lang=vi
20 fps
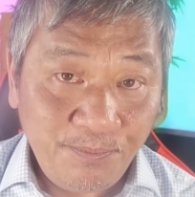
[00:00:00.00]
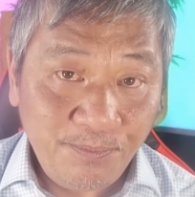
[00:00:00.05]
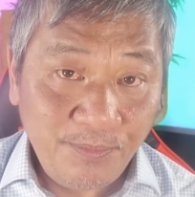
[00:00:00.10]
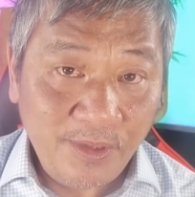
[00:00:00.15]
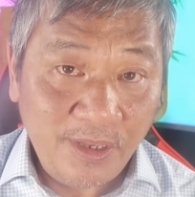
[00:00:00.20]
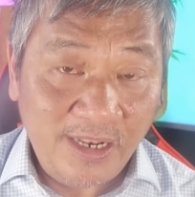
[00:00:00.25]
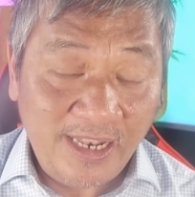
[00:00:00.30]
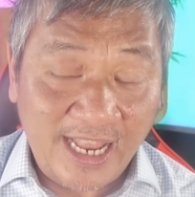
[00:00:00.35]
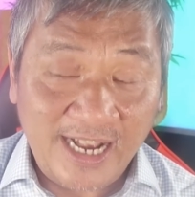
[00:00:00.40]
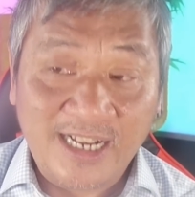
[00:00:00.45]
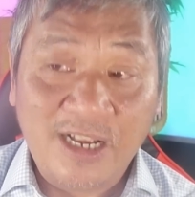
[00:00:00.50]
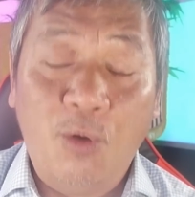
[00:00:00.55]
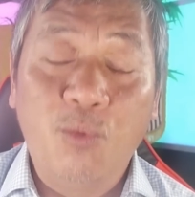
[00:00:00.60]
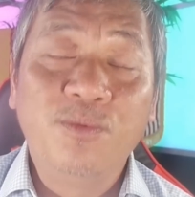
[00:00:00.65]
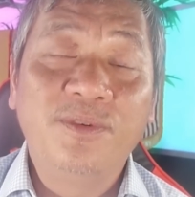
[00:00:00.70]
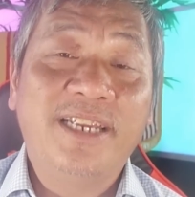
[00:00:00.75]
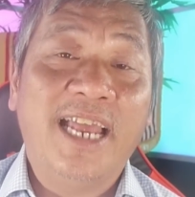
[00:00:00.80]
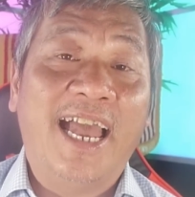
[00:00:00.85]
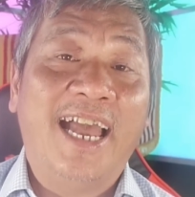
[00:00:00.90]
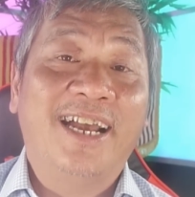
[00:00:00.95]
là
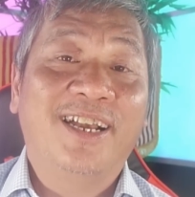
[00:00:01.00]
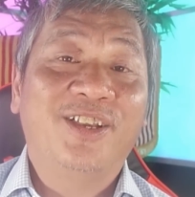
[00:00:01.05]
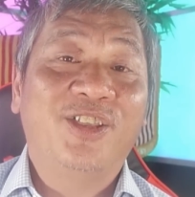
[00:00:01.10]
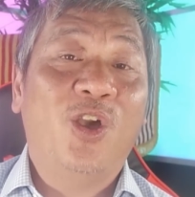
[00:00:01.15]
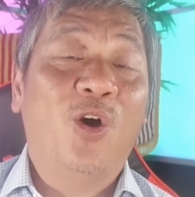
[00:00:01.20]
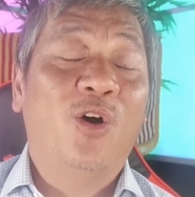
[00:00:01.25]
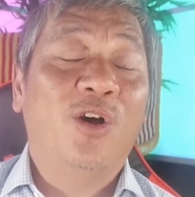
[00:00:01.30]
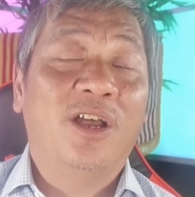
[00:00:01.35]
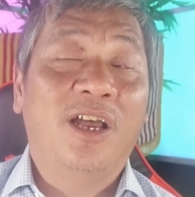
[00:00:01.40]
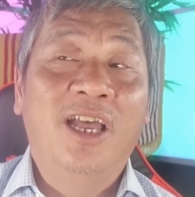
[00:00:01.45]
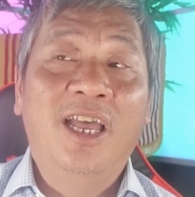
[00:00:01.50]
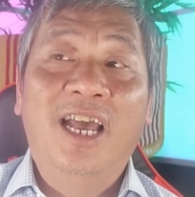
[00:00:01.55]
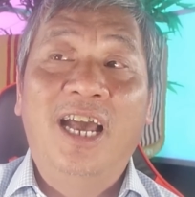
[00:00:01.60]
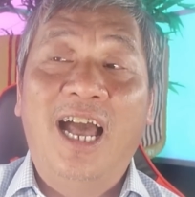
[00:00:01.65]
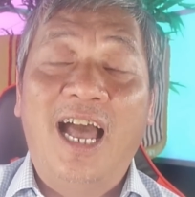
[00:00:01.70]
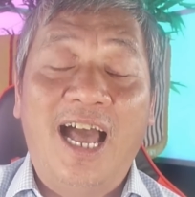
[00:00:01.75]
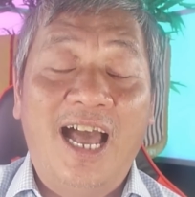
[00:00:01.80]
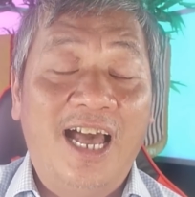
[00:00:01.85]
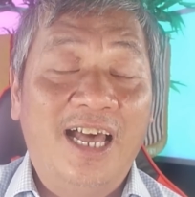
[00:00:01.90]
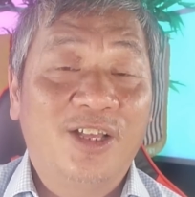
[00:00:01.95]
công trạng do
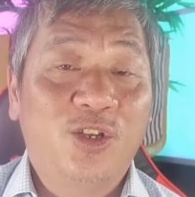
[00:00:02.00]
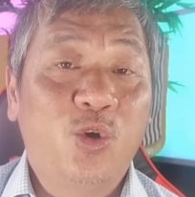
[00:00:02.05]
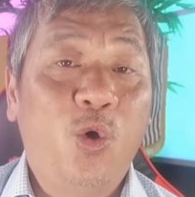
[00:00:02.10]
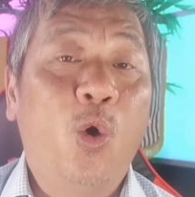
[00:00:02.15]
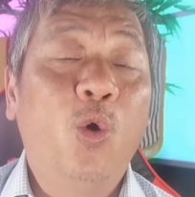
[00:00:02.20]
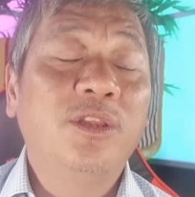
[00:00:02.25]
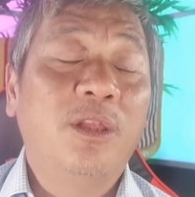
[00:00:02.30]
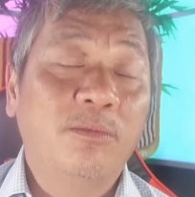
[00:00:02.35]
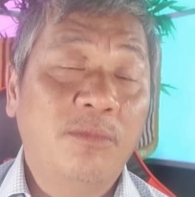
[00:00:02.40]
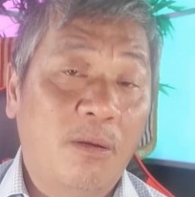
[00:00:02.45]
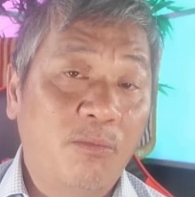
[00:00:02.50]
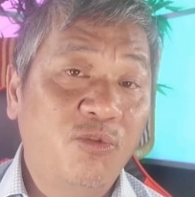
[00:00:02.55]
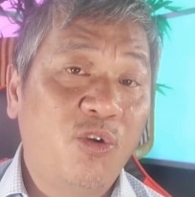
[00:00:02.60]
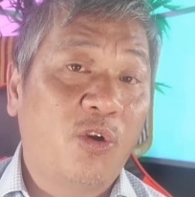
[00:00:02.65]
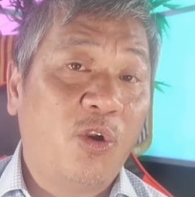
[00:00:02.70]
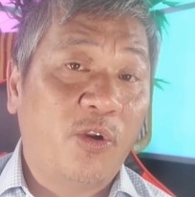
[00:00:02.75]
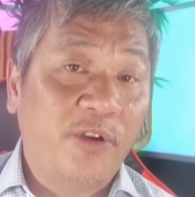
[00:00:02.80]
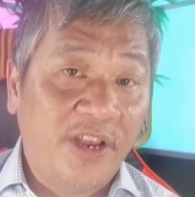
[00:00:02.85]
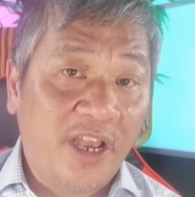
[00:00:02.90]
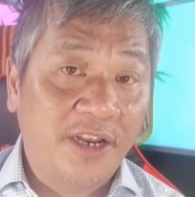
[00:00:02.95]
à, cố tổng thống
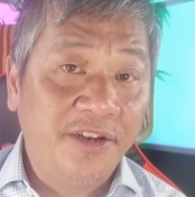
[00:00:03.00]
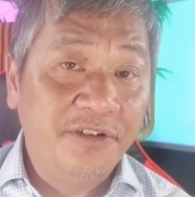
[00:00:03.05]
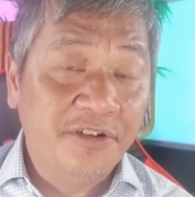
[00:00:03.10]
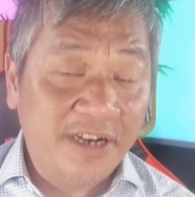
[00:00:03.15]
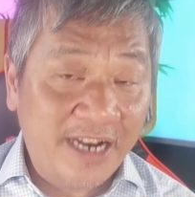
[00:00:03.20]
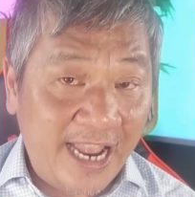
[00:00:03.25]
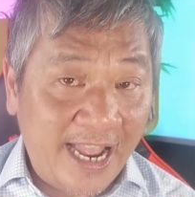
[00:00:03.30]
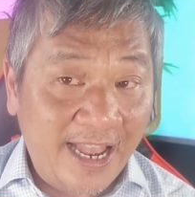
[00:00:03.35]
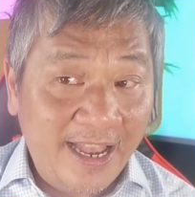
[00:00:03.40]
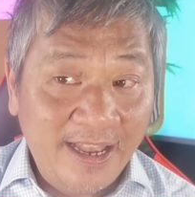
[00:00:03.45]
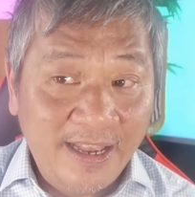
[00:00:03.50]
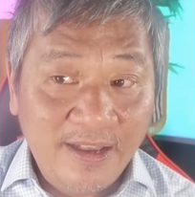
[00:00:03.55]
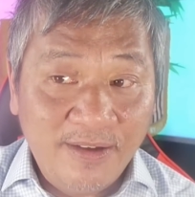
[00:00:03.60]
Ronald Reagan đưa ra